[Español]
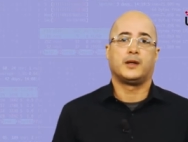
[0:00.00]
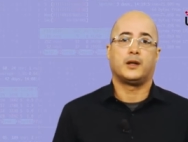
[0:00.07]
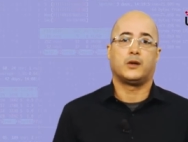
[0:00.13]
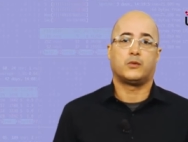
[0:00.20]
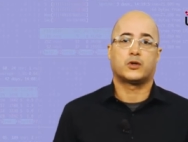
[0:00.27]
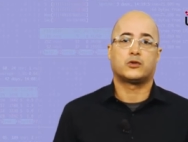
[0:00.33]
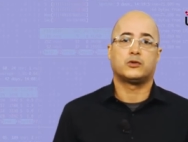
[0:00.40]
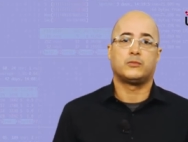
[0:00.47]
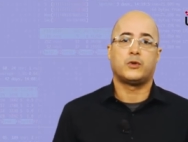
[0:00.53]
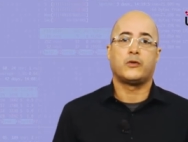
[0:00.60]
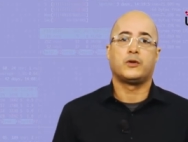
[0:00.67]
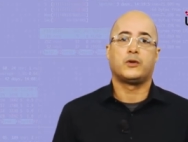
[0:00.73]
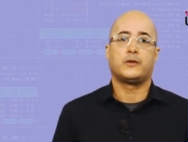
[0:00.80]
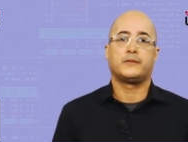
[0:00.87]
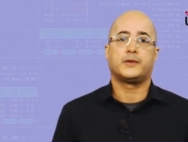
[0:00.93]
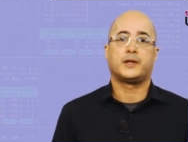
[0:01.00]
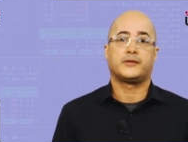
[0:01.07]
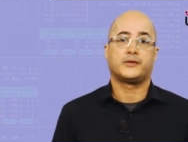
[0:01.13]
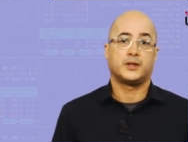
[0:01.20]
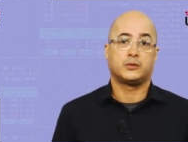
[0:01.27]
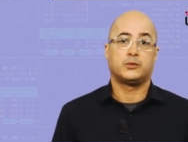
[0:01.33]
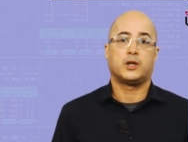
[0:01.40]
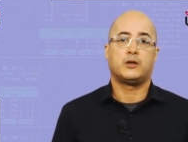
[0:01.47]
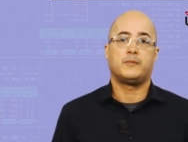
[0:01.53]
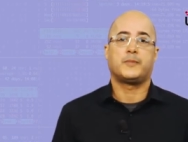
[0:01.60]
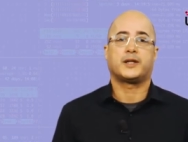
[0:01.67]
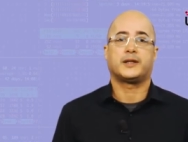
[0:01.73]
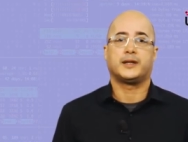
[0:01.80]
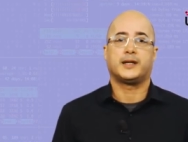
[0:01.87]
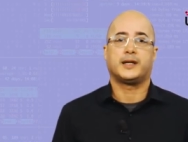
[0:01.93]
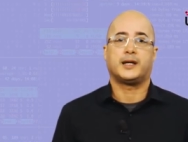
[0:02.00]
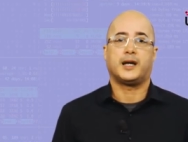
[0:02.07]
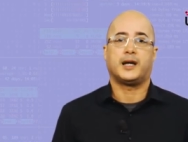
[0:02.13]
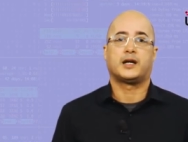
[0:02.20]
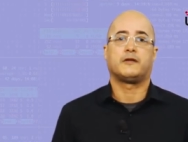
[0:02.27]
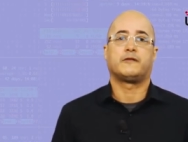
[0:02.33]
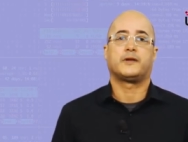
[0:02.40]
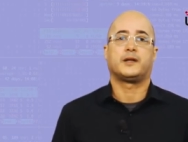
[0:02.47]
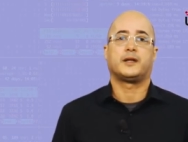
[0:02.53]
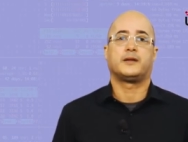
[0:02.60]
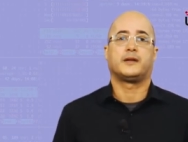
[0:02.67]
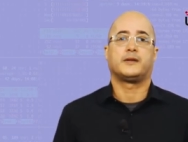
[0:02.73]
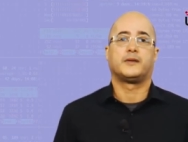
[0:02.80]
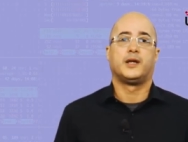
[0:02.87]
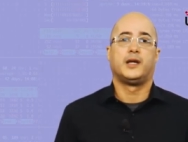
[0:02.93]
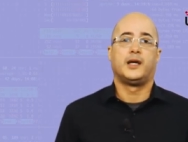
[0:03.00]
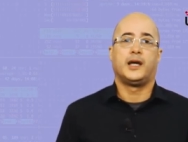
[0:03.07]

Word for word: El cuarto módulo de la asignatura lo impartirá Ángel Fernández.